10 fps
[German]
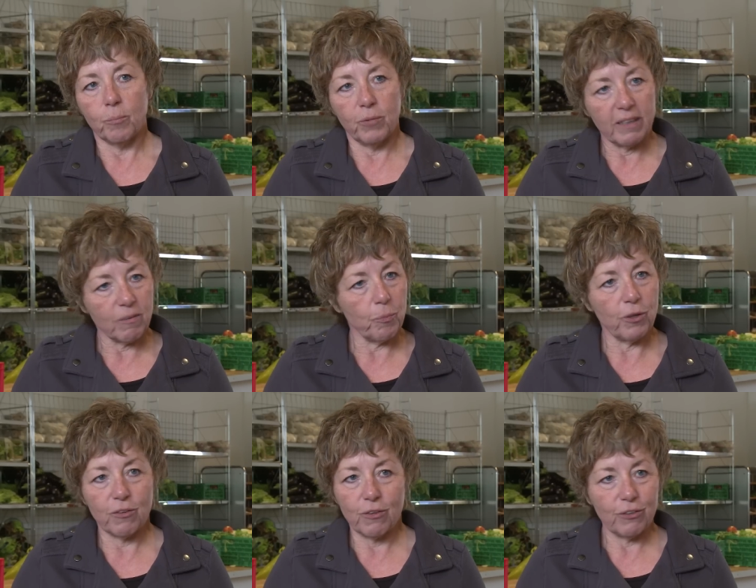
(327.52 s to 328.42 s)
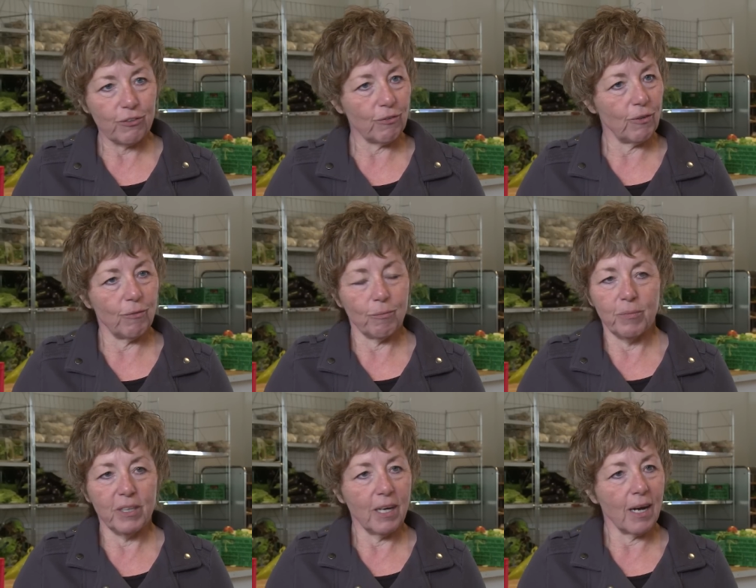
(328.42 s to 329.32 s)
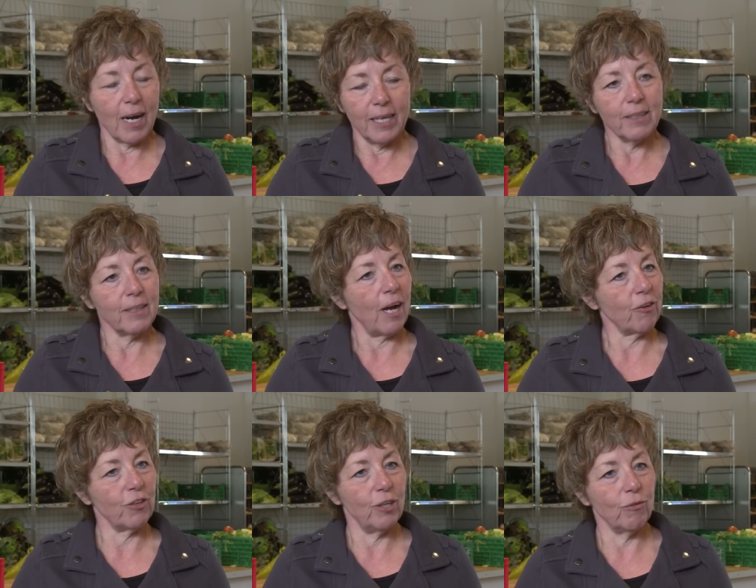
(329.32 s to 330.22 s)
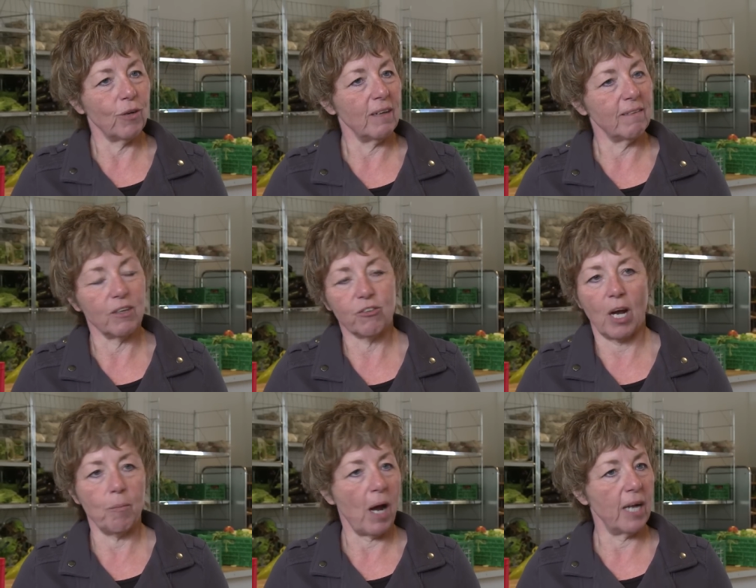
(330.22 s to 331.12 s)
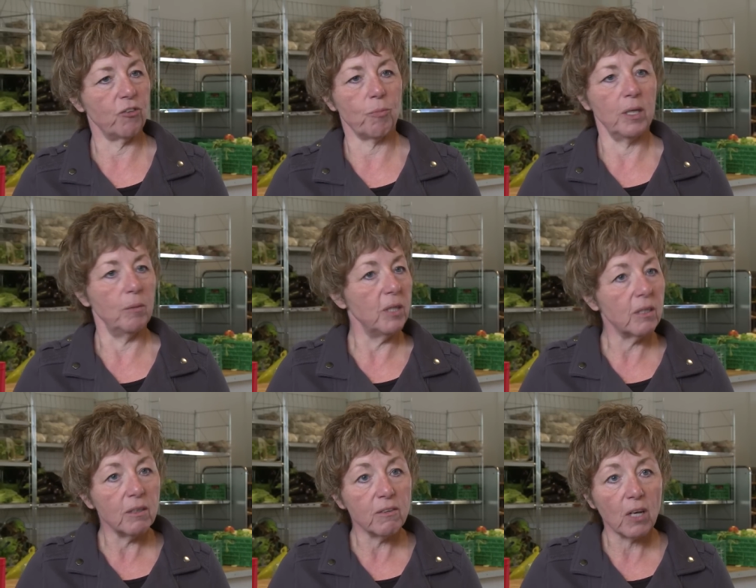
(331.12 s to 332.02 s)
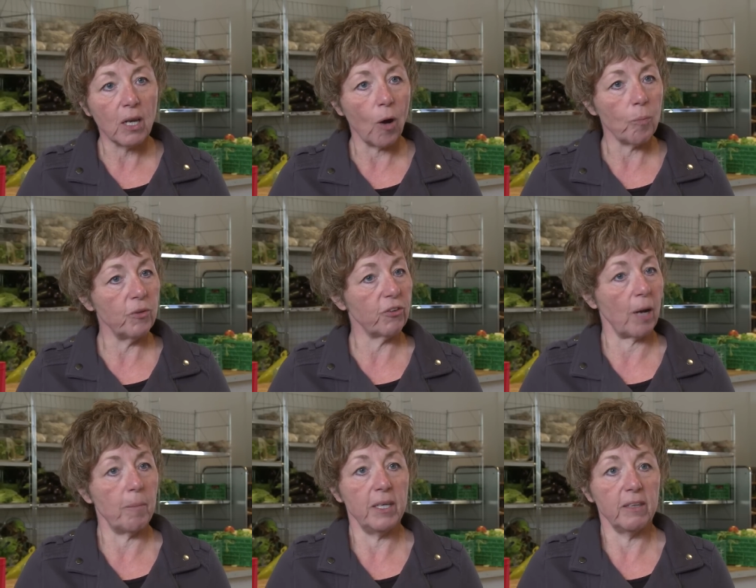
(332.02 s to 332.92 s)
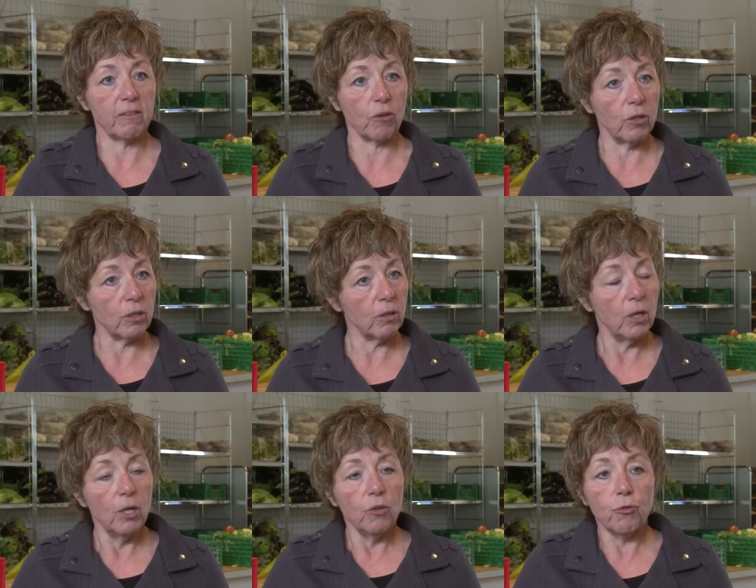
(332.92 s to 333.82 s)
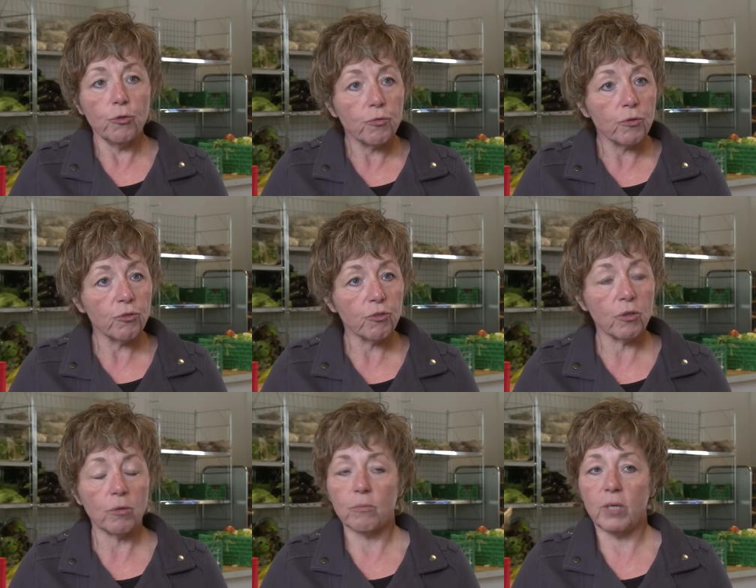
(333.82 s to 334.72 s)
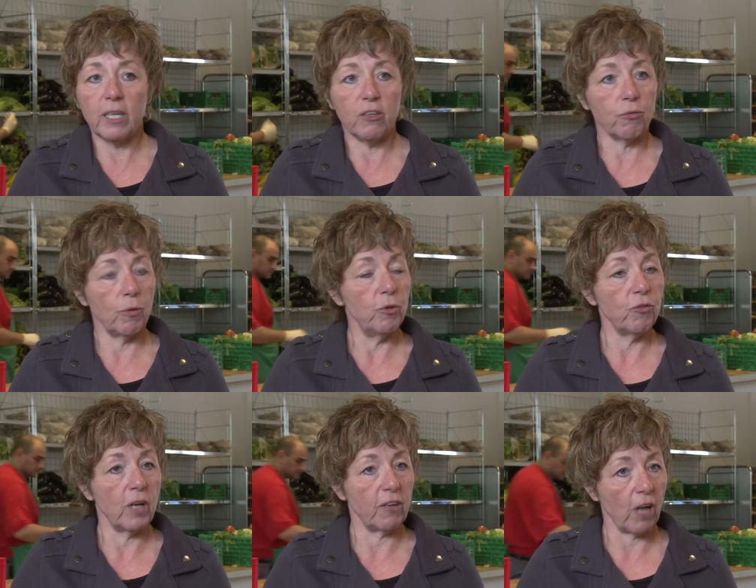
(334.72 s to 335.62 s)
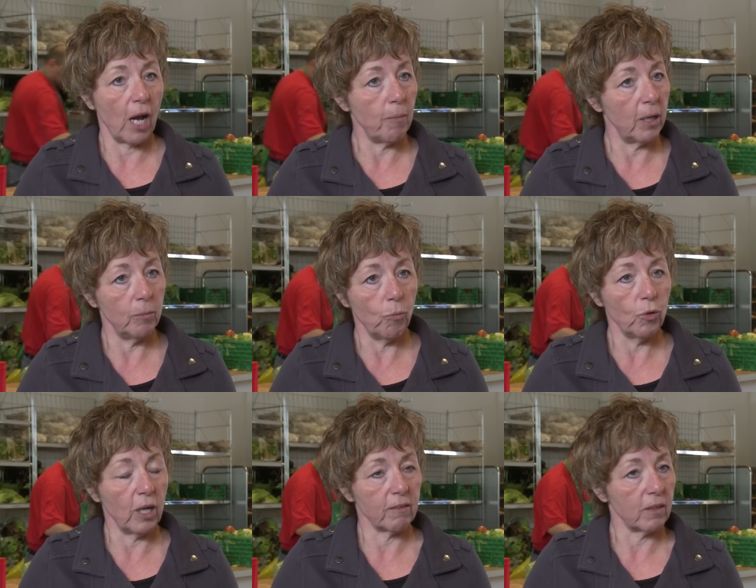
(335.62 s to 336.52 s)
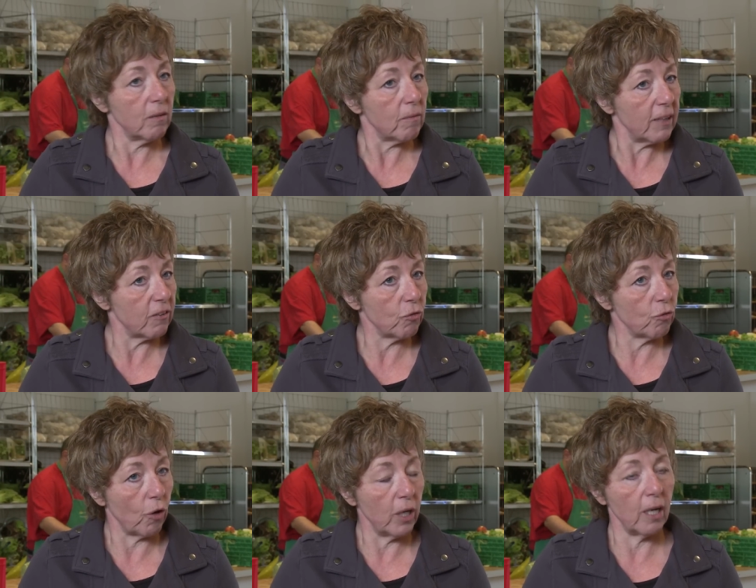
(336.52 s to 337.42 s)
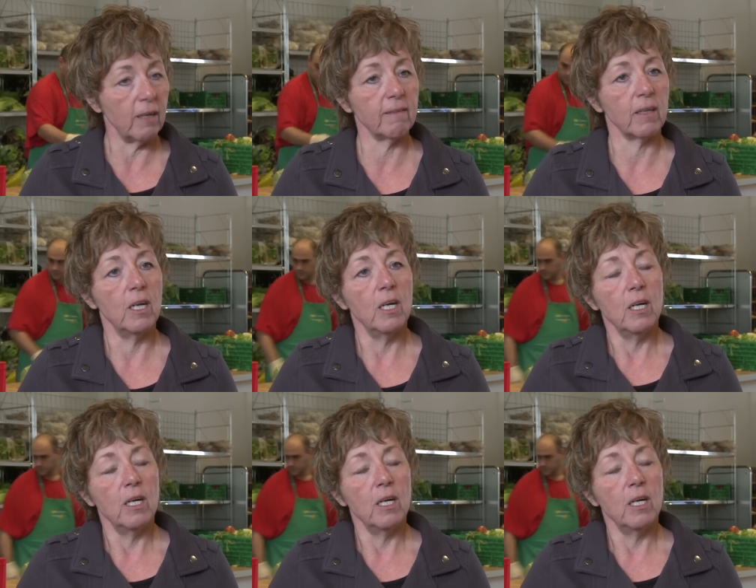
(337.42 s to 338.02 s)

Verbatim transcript: jetzt plötzlich mit ihrer Rente dastehen und kann sagen, ich kann mir eigentlich meine Miete nicht erlauben, ich kann mir nichts gönnen. Südfrüchte, nee, ist für mich vielleicht einmal im Monat drin, weil es zu teuer ist.